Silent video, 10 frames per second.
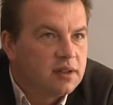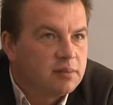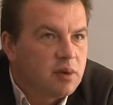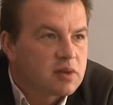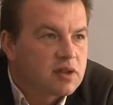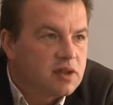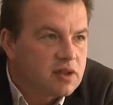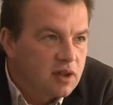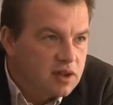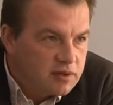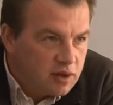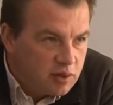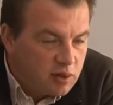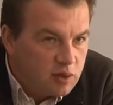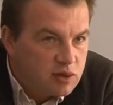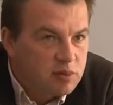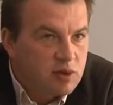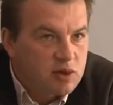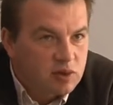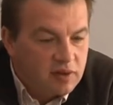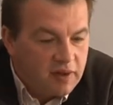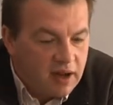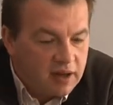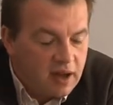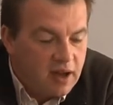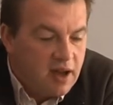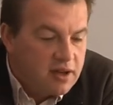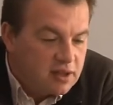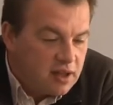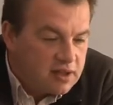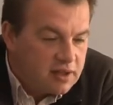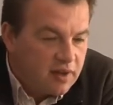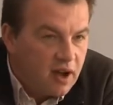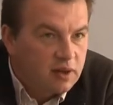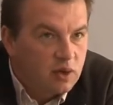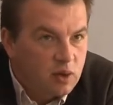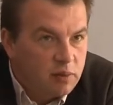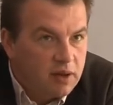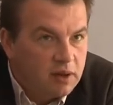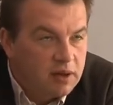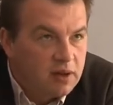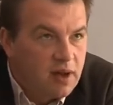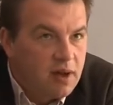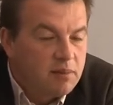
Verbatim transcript: poprzez historię zwykłych ludzi, poszukiwania, śledztwa, dokumenty.